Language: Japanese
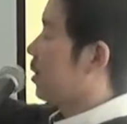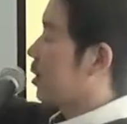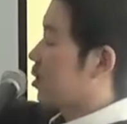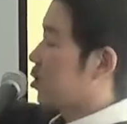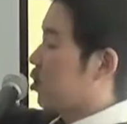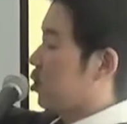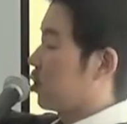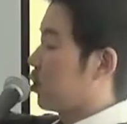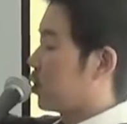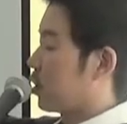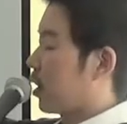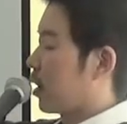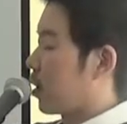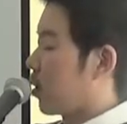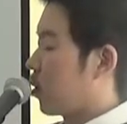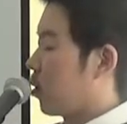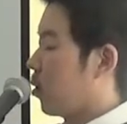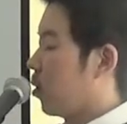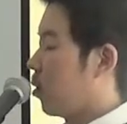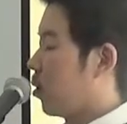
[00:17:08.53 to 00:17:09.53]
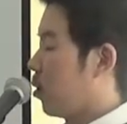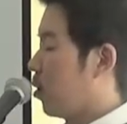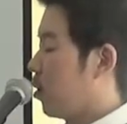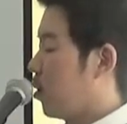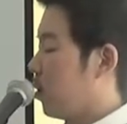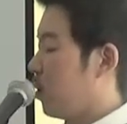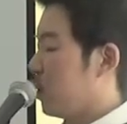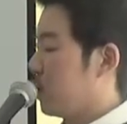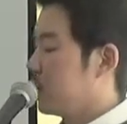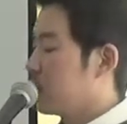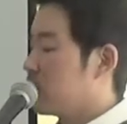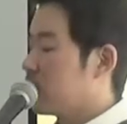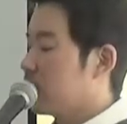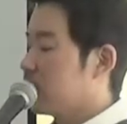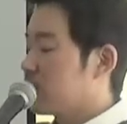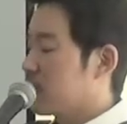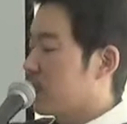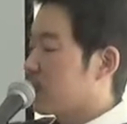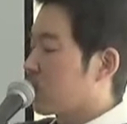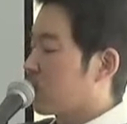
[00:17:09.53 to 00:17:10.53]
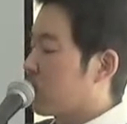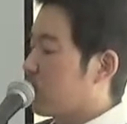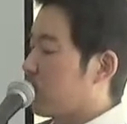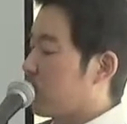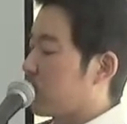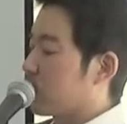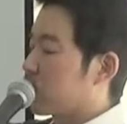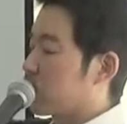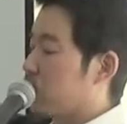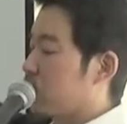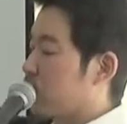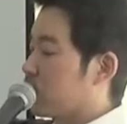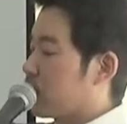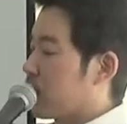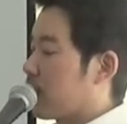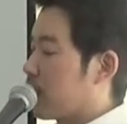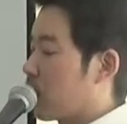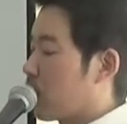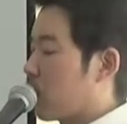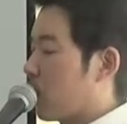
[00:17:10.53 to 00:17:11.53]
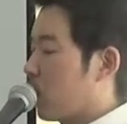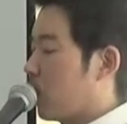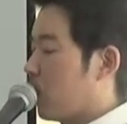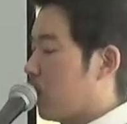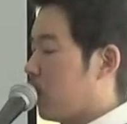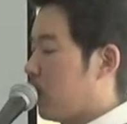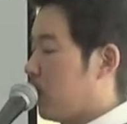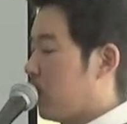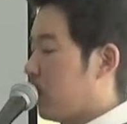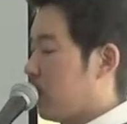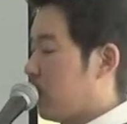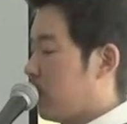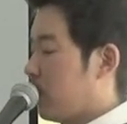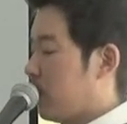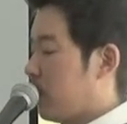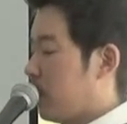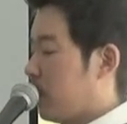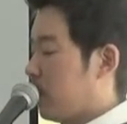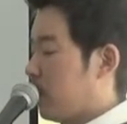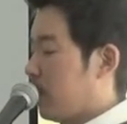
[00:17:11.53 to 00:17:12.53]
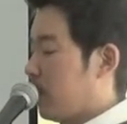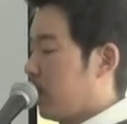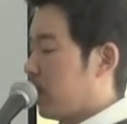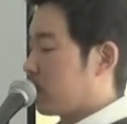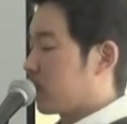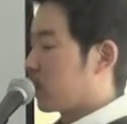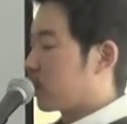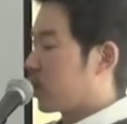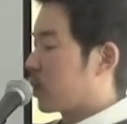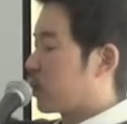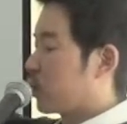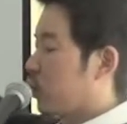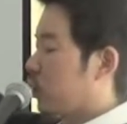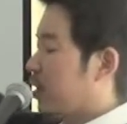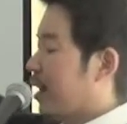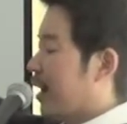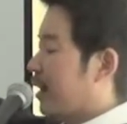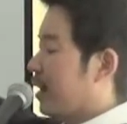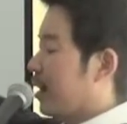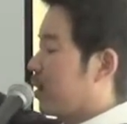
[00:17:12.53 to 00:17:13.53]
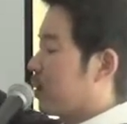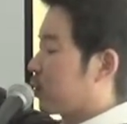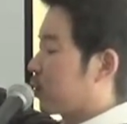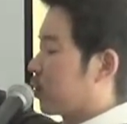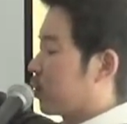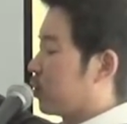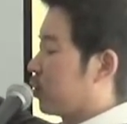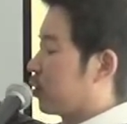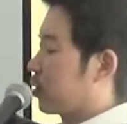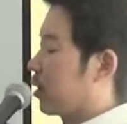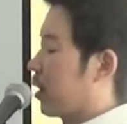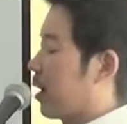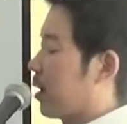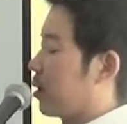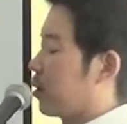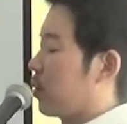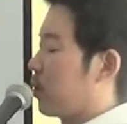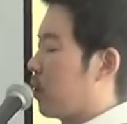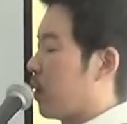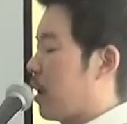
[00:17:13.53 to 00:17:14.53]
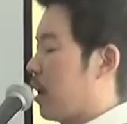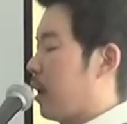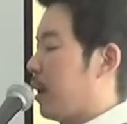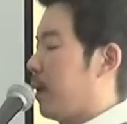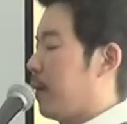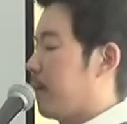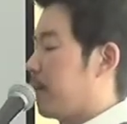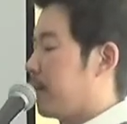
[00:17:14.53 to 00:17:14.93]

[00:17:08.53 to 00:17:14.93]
て主に委ねよう。人生そのものを主に委ねよう。そして委ねようという単語は